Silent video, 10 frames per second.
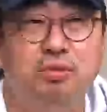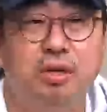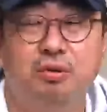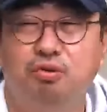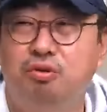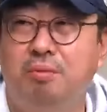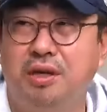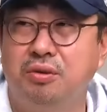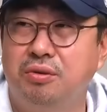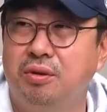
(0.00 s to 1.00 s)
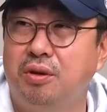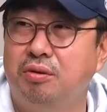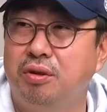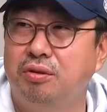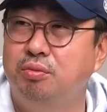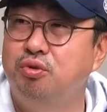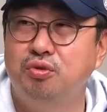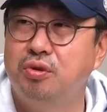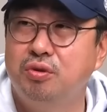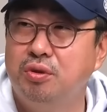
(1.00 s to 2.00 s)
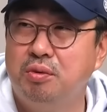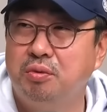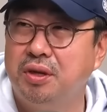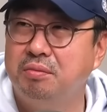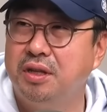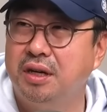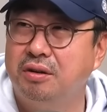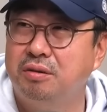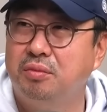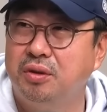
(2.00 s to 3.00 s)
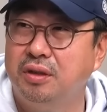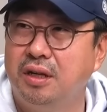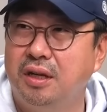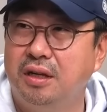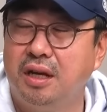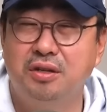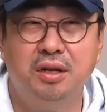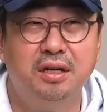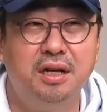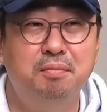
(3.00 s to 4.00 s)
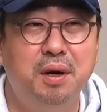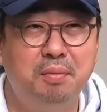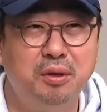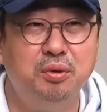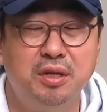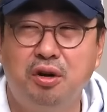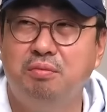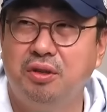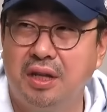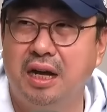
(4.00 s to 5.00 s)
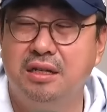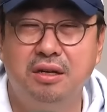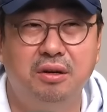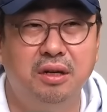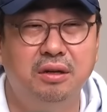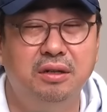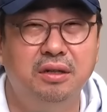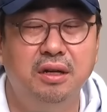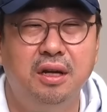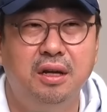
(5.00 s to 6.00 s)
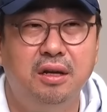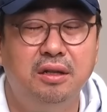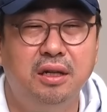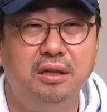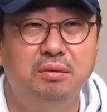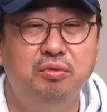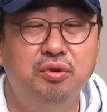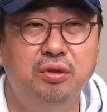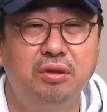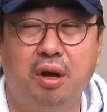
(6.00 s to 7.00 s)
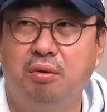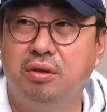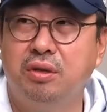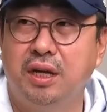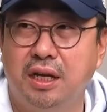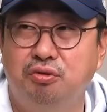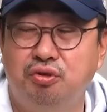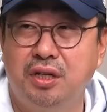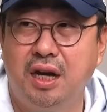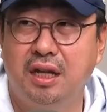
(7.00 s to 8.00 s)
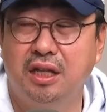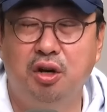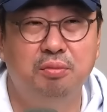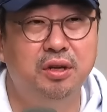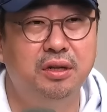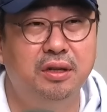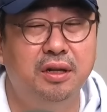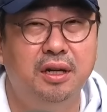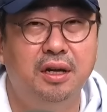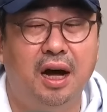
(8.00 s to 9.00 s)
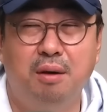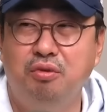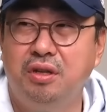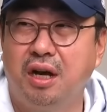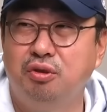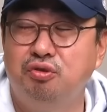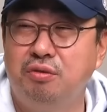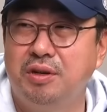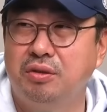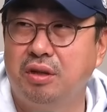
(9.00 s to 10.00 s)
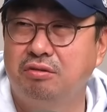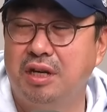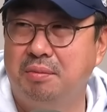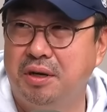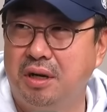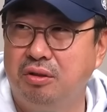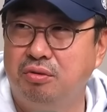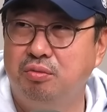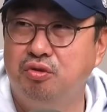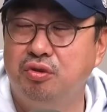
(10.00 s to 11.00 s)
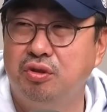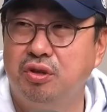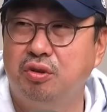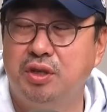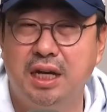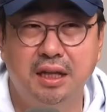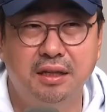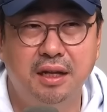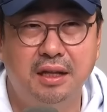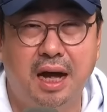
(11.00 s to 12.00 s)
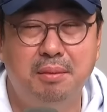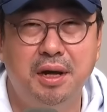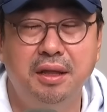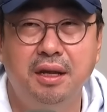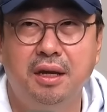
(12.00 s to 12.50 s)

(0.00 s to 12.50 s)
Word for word: 씨가 저술 마셨어요라고 해도 음주운전은 처벌 못 합니다. 그거는 뭐 예전에 음. 크림빵뺑 소리 사건부터 다 아실 거예요. 그 네. 일단 음주는 객관적 예, 수치가, 수치가 안 나오면은 아무리 내가 술을 마셨다고 자백을 해도 음주운전죄가 되지 않는데 다만